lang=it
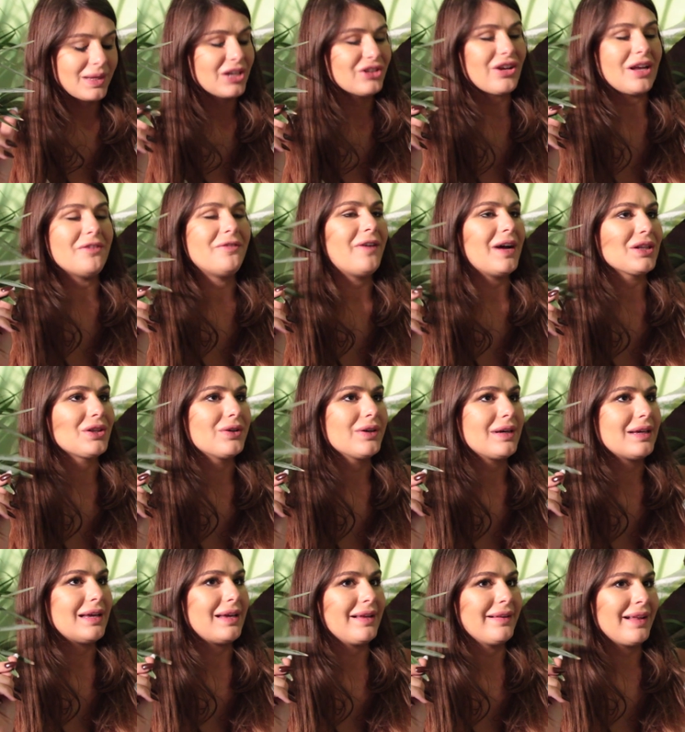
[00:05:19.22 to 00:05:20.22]
cioè il fatto
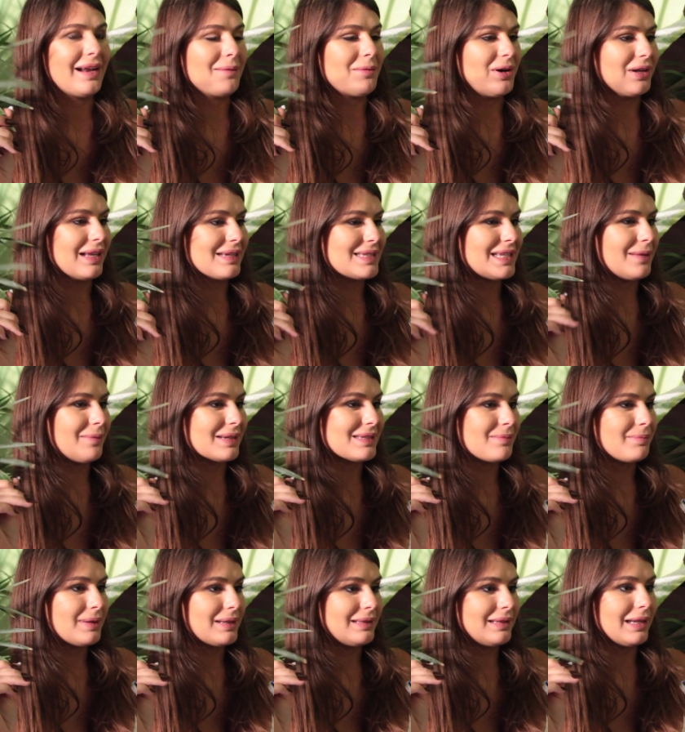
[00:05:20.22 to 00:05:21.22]
che nella moda si debba
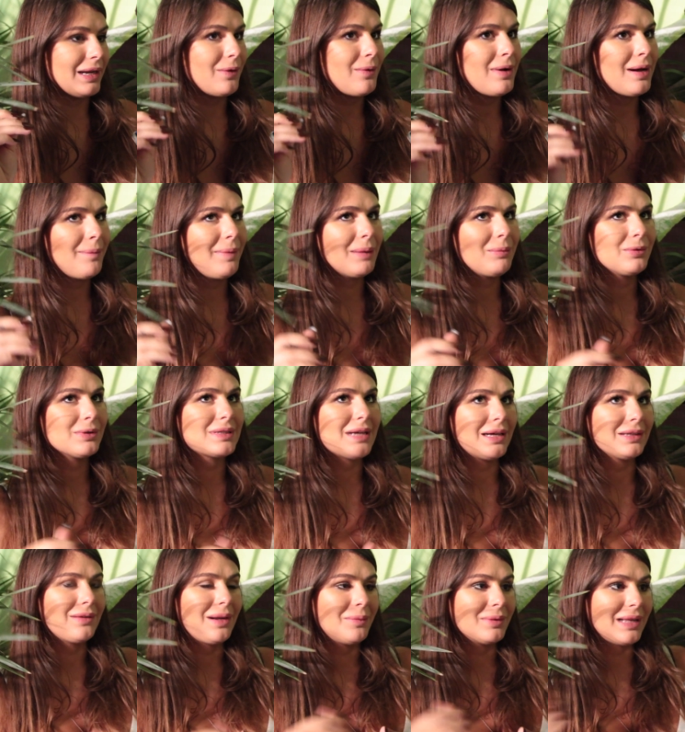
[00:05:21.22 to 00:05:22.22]
sempre dire oh abbiamo
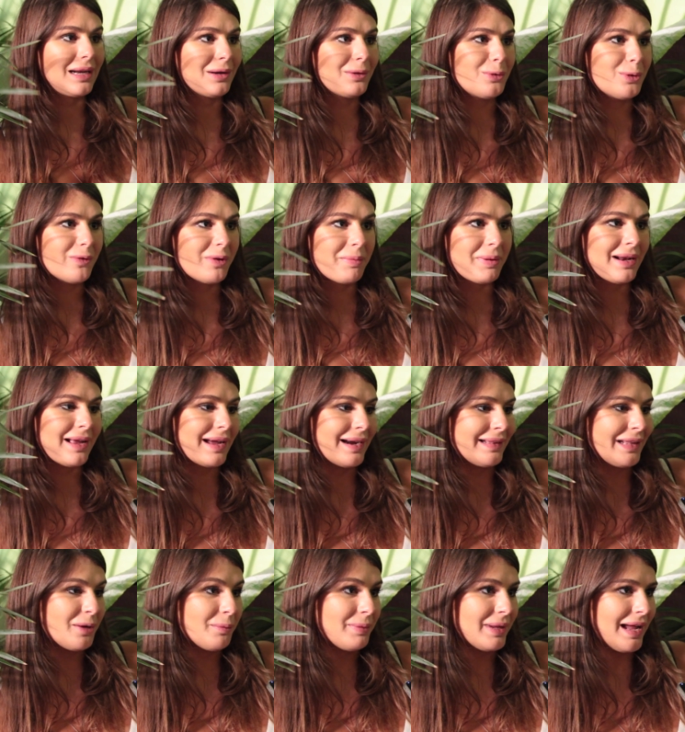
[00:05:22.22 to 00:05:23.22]
usato la modella Curvi per il
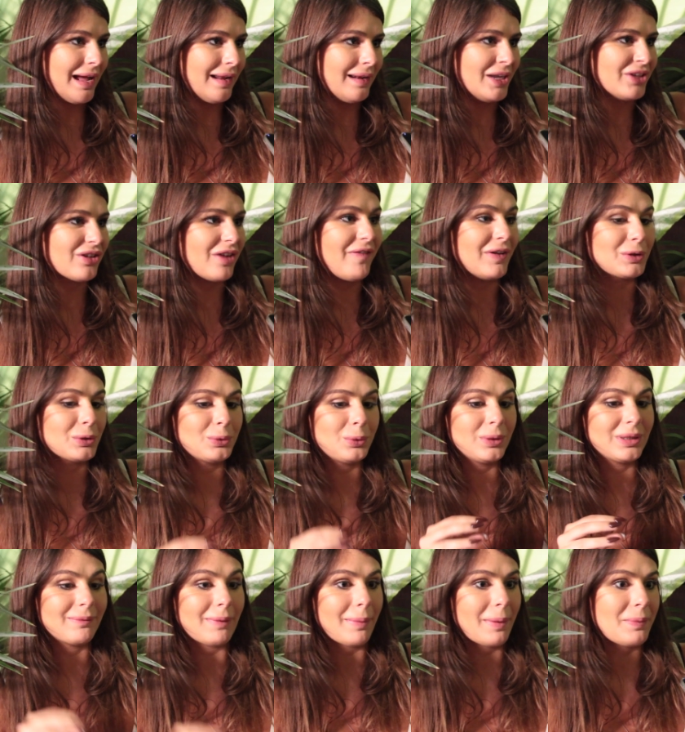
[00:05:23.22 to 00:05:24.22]
calendario Pirelli, cioè il fatto che tu lo
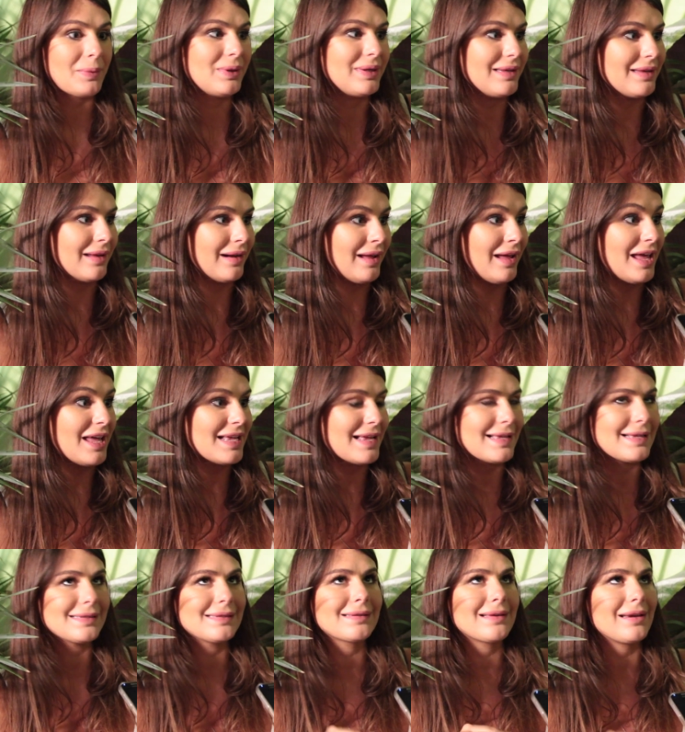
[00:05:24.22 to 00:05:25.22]
debba proprio dire, dire. E,
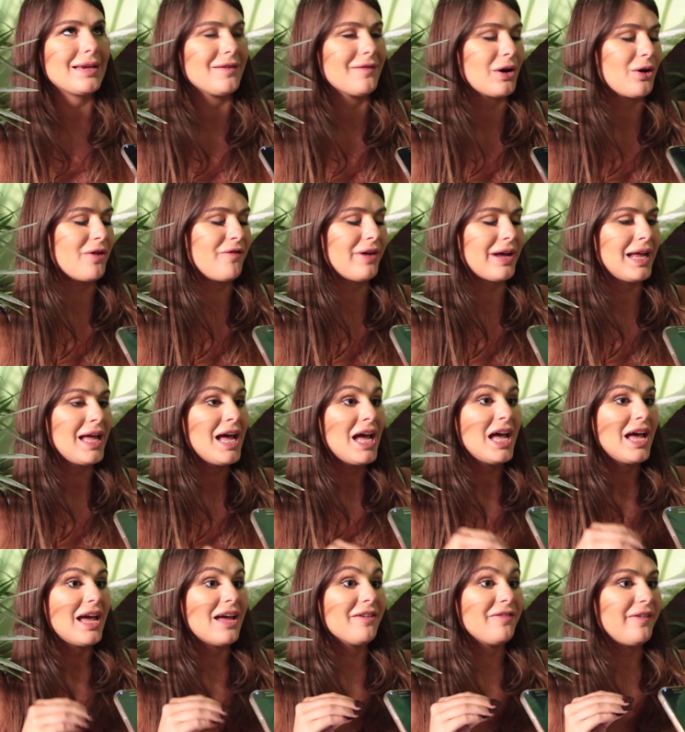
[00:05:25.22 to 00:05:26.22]
e scriverlo già
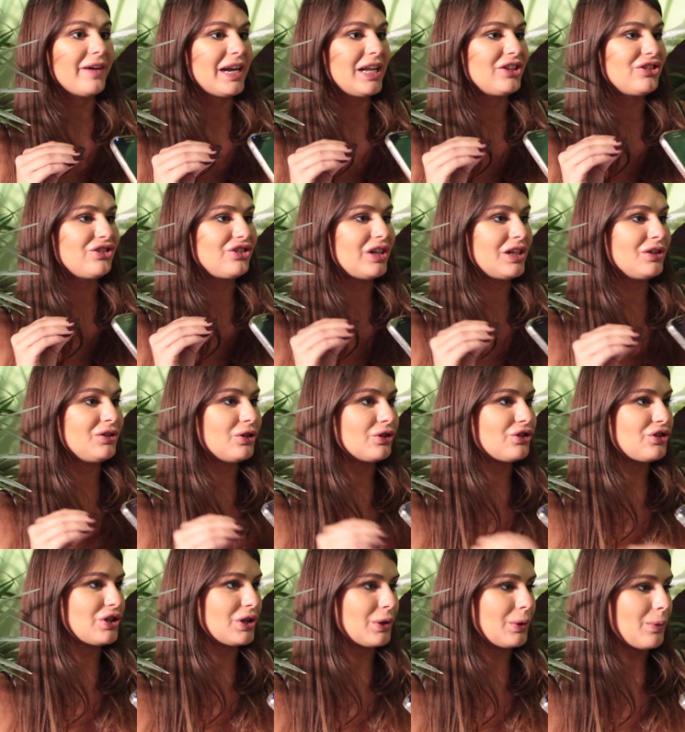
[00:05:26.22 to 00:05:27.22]
e fare, 150,
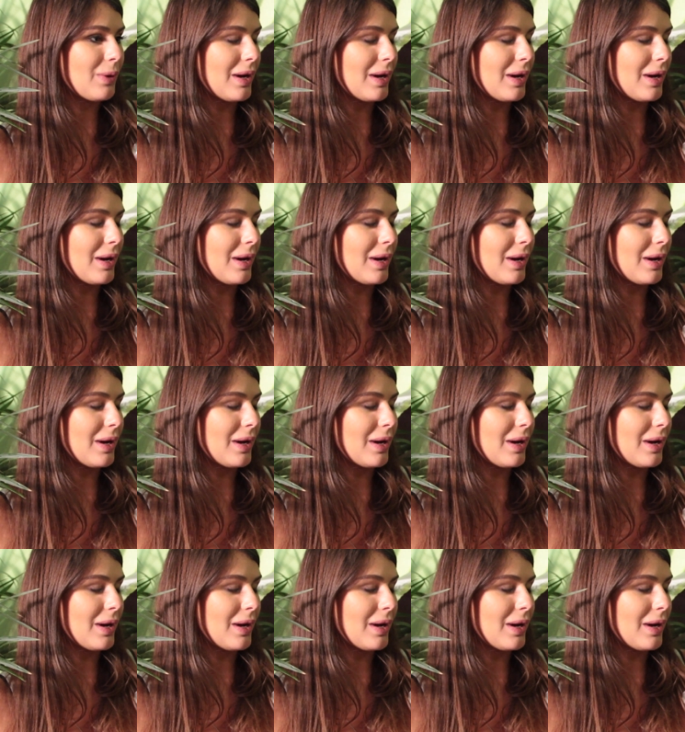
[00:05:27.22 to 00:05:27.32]
piano,